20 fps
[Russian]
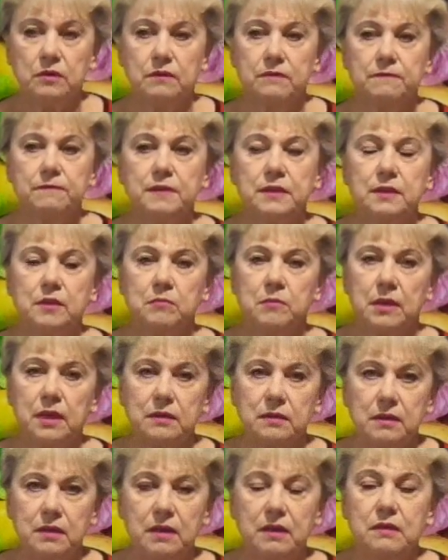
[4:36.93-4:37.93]
в этом
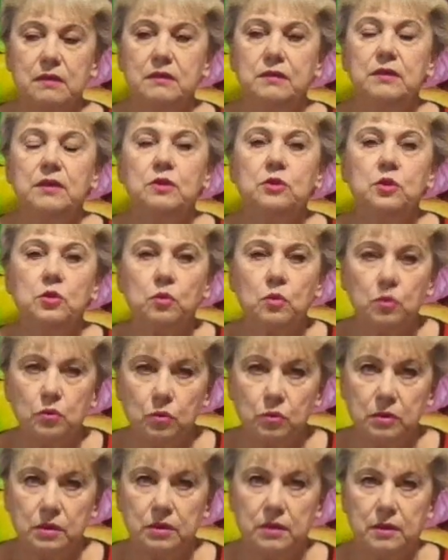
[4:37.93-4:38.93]
лотке
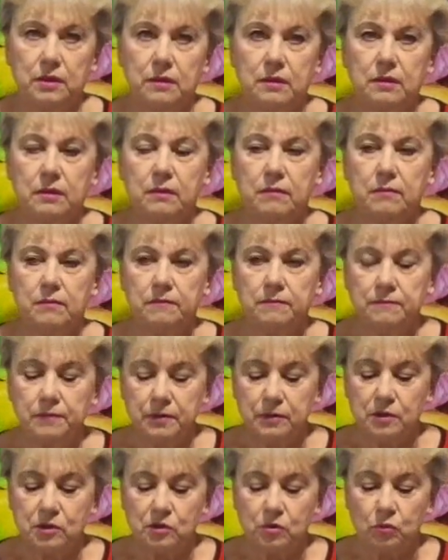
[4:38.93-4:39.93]
нетронутые
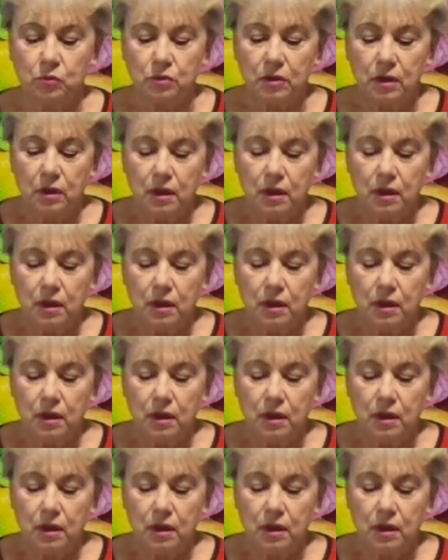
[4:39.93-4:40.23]
вырастут.